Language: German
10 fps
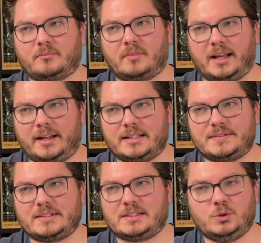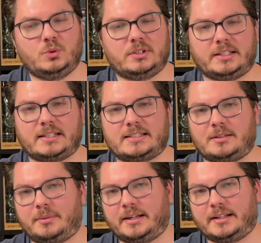Ja, da ist was Jugendliches
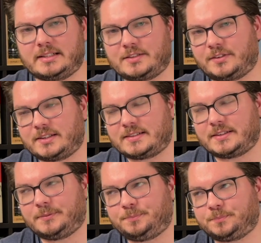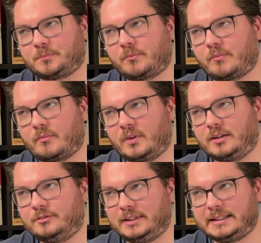dabei. Da ist was.
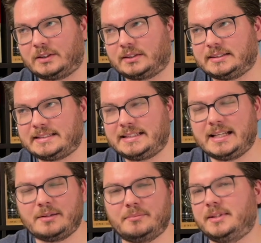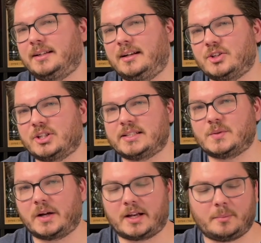Vielleicht ein Ticken Metallisches
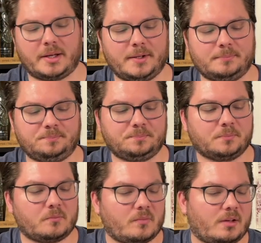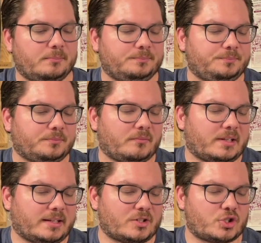sogar dabei.
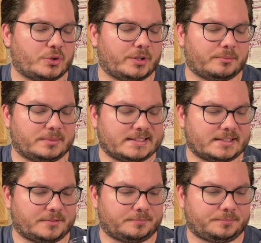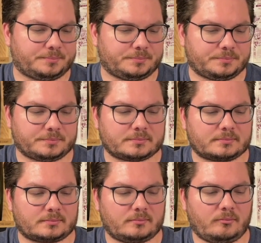Das stört ein bisschen.
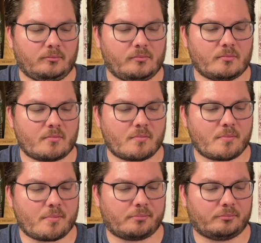Mm.